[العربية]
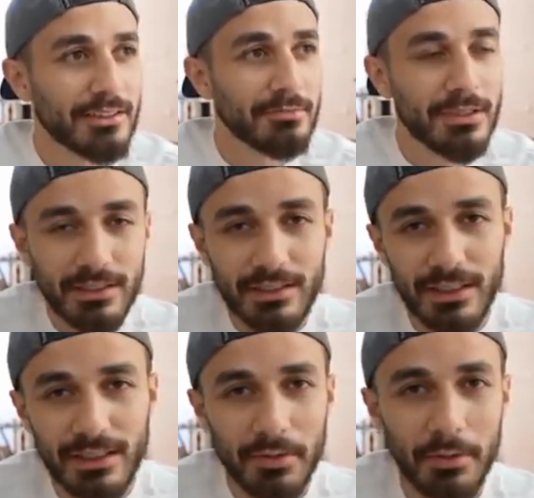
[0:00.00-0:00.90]
لمشاكل
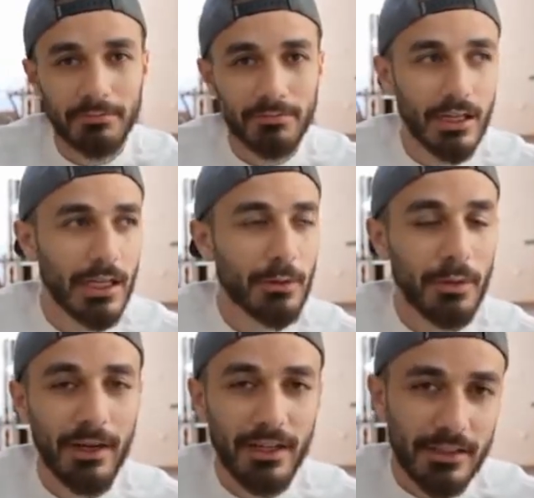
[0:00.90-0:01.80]
تقنية
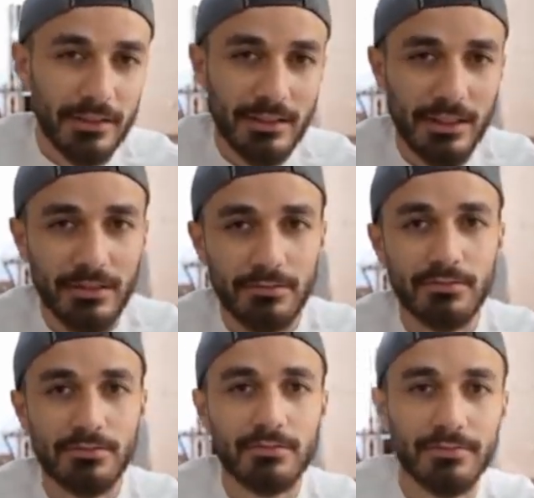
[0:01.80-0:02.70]
خلت الفيديو
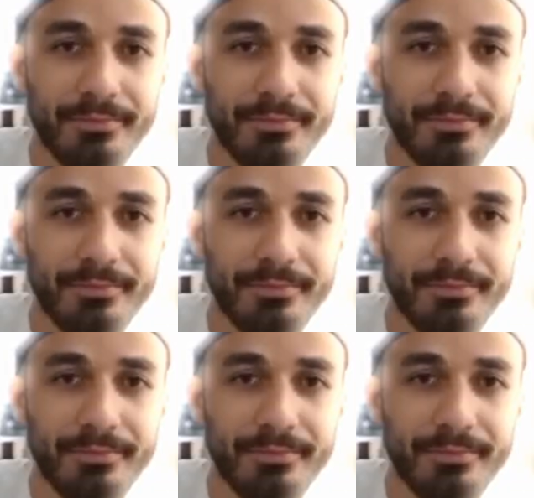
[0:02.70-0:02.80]
يتأخر